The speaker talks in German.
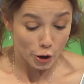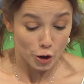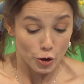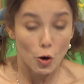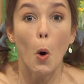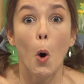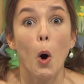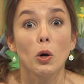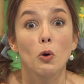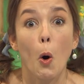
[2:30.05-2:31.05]

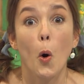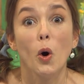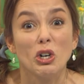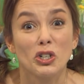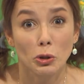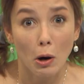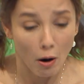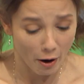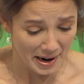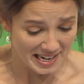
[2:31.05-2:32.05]

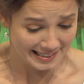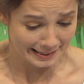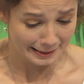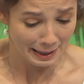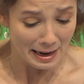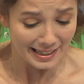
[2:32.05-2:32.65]
Schokostreusel,